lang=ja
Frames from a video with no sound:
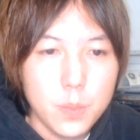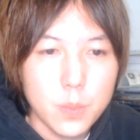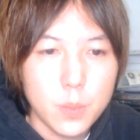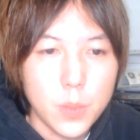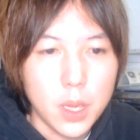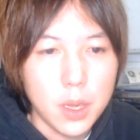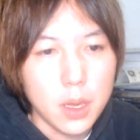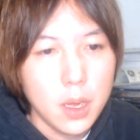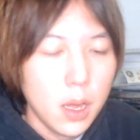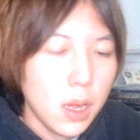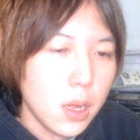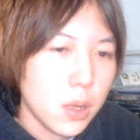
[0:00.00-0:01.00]
で、
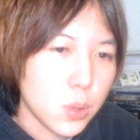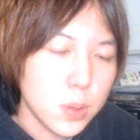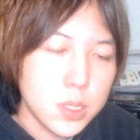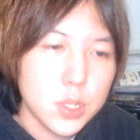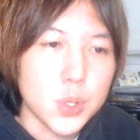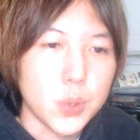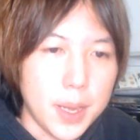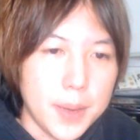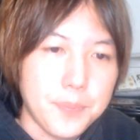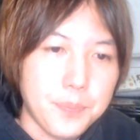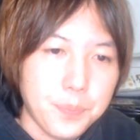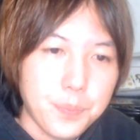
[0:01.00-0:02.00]
突如ね、
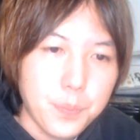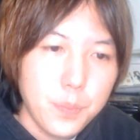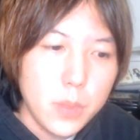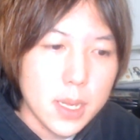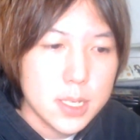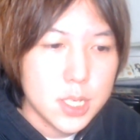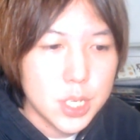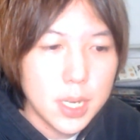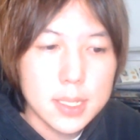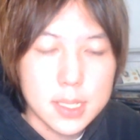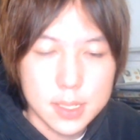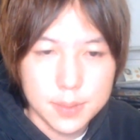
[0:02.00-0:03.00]
4
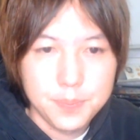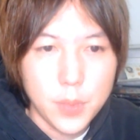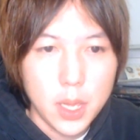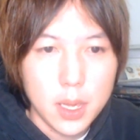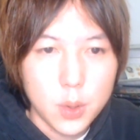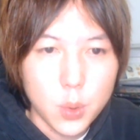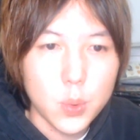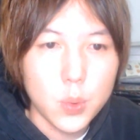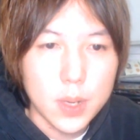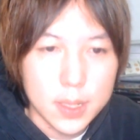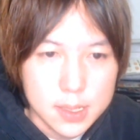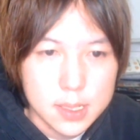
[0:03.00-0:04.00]
月、えー、9
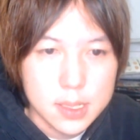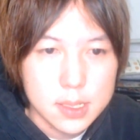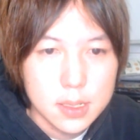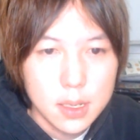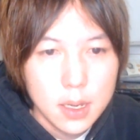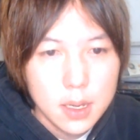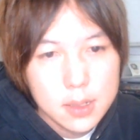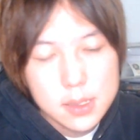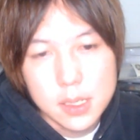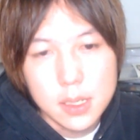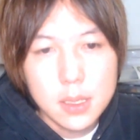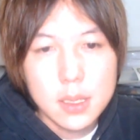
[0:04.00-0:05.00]
日です。
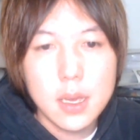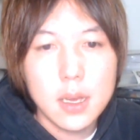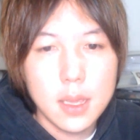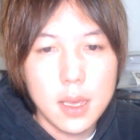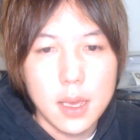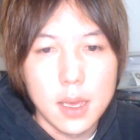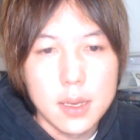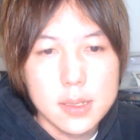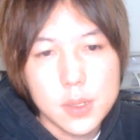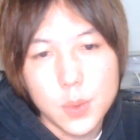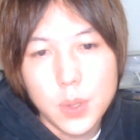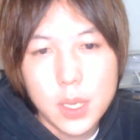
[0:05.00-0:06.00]
ツイッターで、
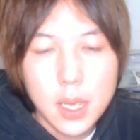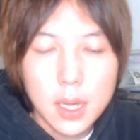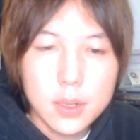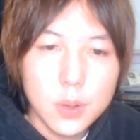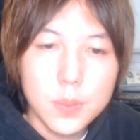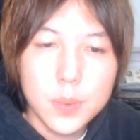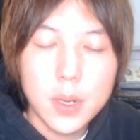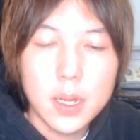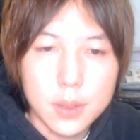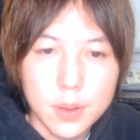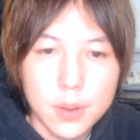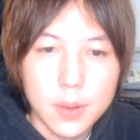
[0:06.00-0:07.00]
そのヒカルの
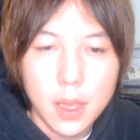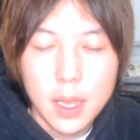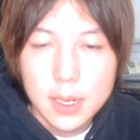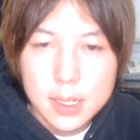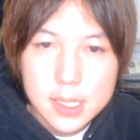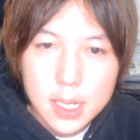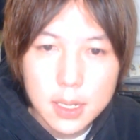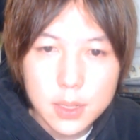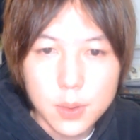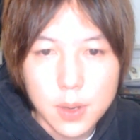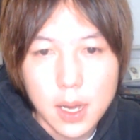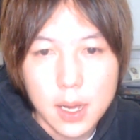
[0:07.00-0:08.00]
ブランド、えー、
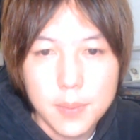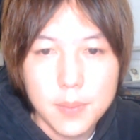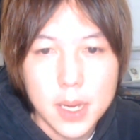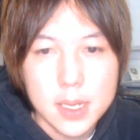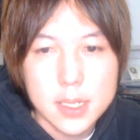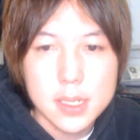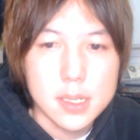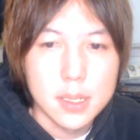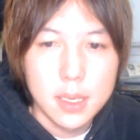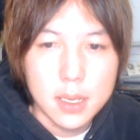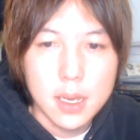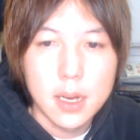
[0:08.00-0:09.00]
リザードが販売した
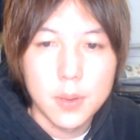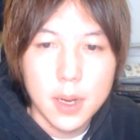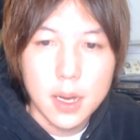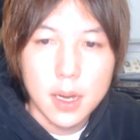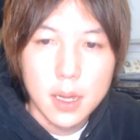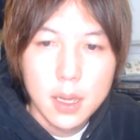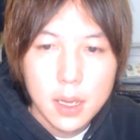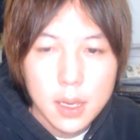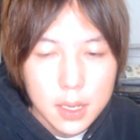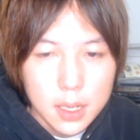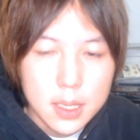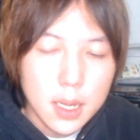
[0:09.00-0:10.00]
スニーカーは、
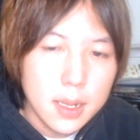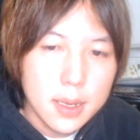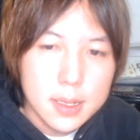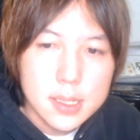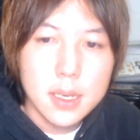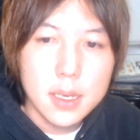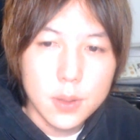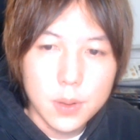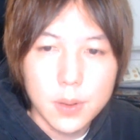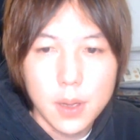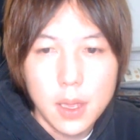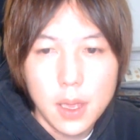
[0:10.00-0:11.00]
イタリア製
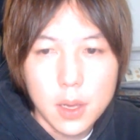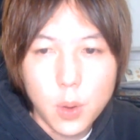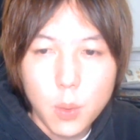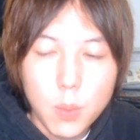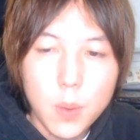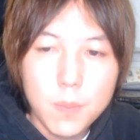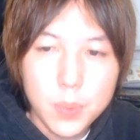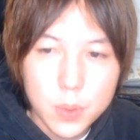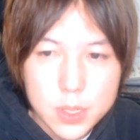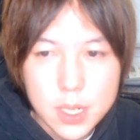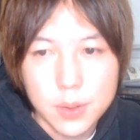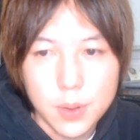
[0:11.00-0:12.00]
の、えー、
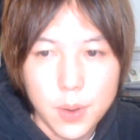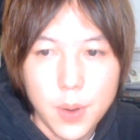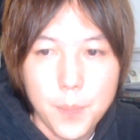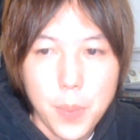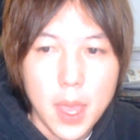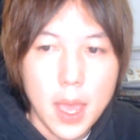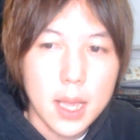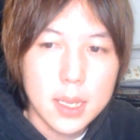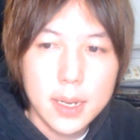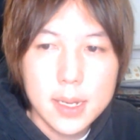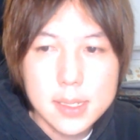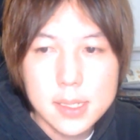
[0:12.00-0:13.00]
コモンプロジェクト、えー、
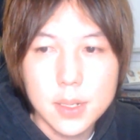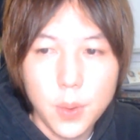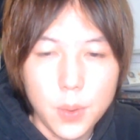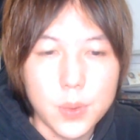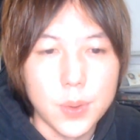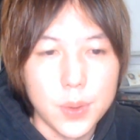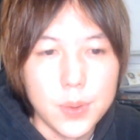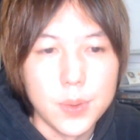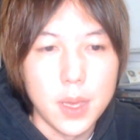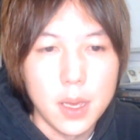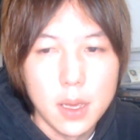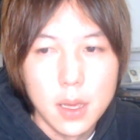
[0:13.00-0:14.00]
アキレスローという
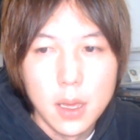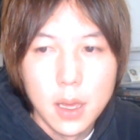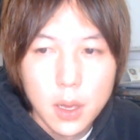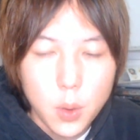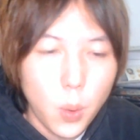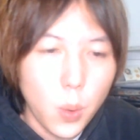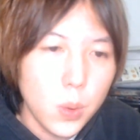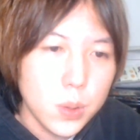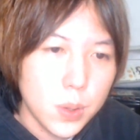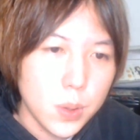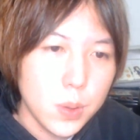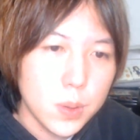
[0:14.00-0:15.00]
ね、高
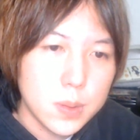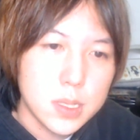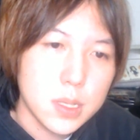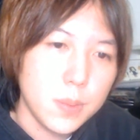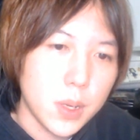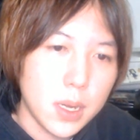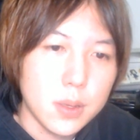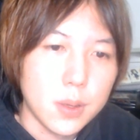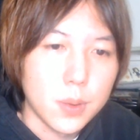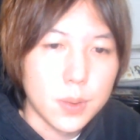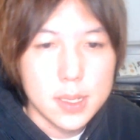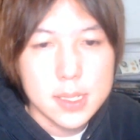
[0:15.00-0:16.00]
級靴ブランド
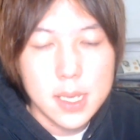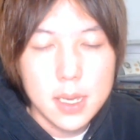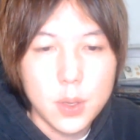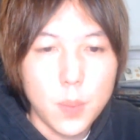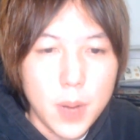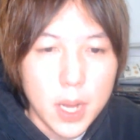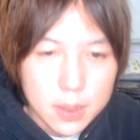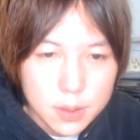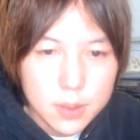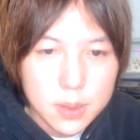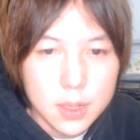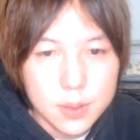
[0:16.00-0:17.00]
のデザインをパクっ
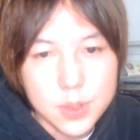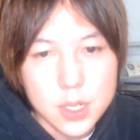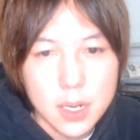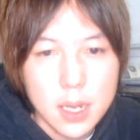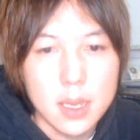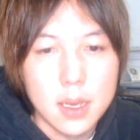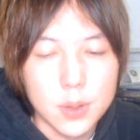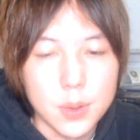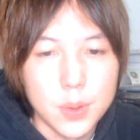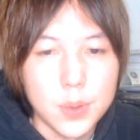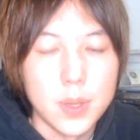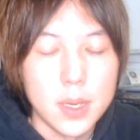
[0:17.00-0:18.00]
てるんじゃないかと
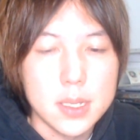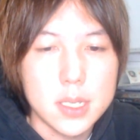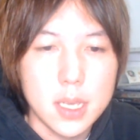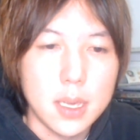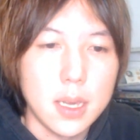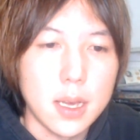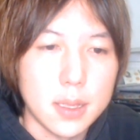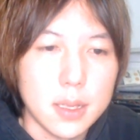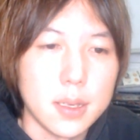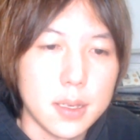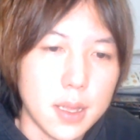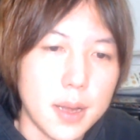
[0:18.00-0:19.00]
いうね、指摘が出
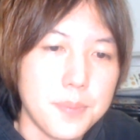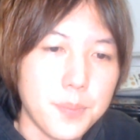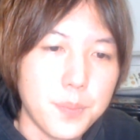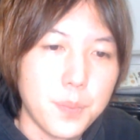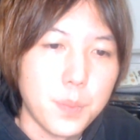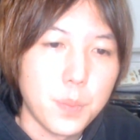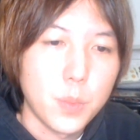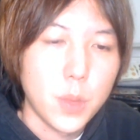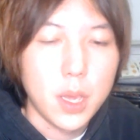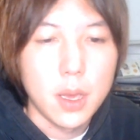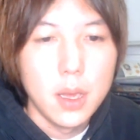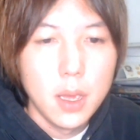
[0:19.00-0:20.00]
てきた。
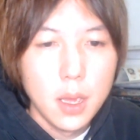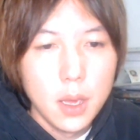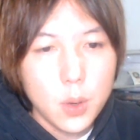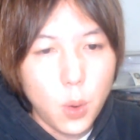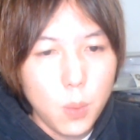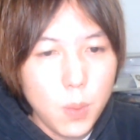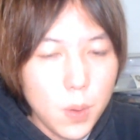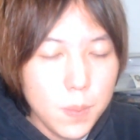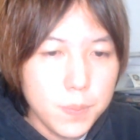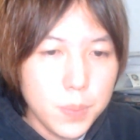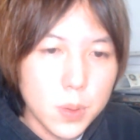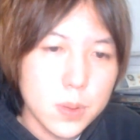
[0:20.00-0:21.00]
で、
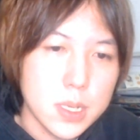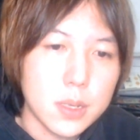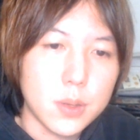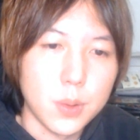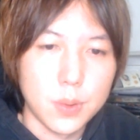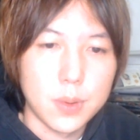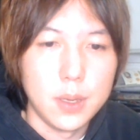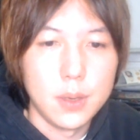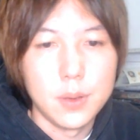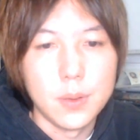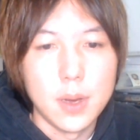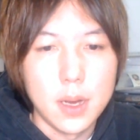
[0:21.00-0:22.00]
コモンプロジェクトってい
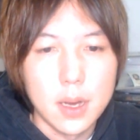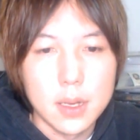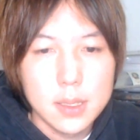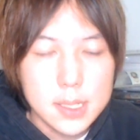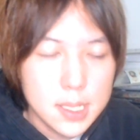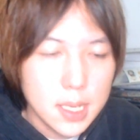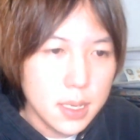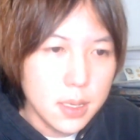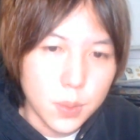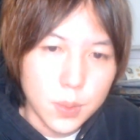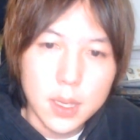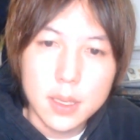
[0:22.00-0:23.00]
うのは
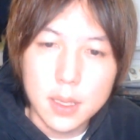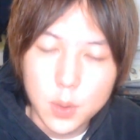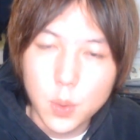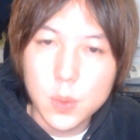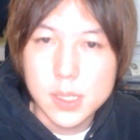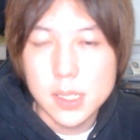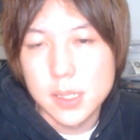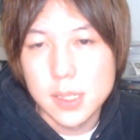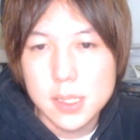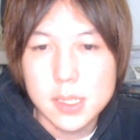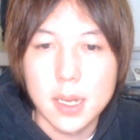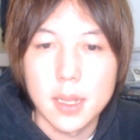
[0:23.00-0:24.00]
2004年にこう設
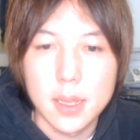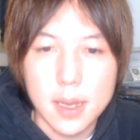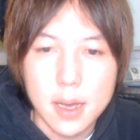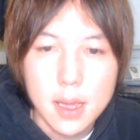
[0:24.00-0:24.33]
立された